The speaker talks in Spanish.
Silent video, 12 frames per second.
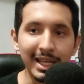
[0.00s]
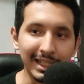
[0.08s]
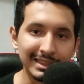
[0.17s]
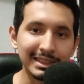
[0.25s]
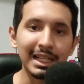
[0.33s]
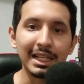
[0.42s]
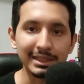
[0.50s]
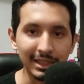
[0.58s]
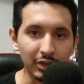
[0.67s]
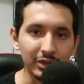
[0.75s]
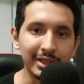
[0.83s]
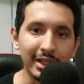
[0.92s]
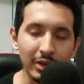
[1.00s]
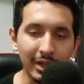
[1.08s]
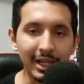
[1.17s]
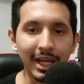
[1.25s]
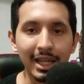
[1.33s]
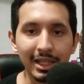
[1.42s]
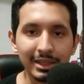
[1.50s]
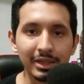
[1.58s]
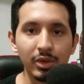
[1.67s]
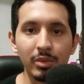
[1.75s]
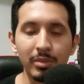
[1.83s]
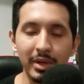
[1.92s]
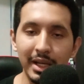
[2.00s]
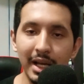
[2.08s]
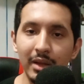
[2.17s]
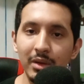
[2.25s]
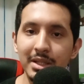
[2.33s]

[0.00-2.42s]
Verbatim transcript: estarlas encontrando regadas es complicado,